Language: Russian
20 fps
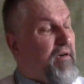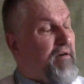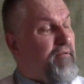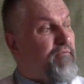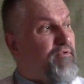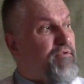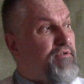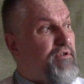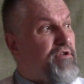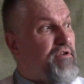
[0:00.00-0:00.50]

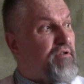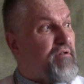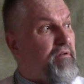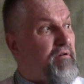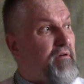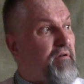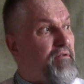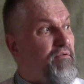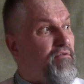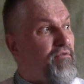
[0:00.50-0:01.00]
Вот, значит,
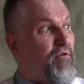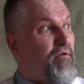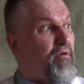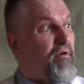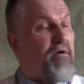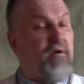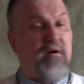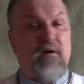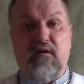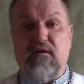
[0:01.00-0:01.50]

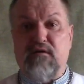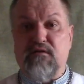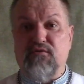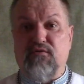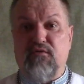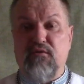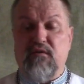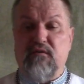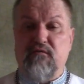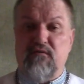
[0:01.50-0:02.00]
но
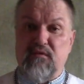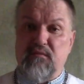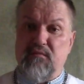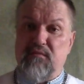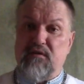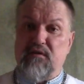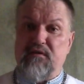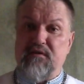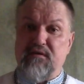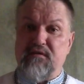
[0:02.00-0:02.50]
сколько вот
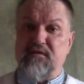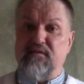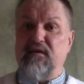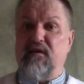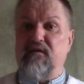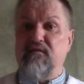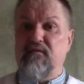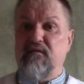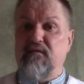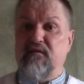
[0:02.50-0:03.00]
именно
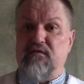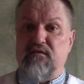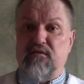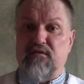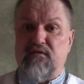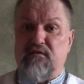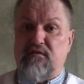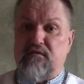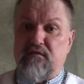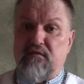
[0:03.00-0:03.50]
христиан,
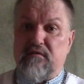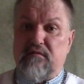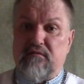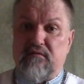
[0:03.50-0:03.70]
значит,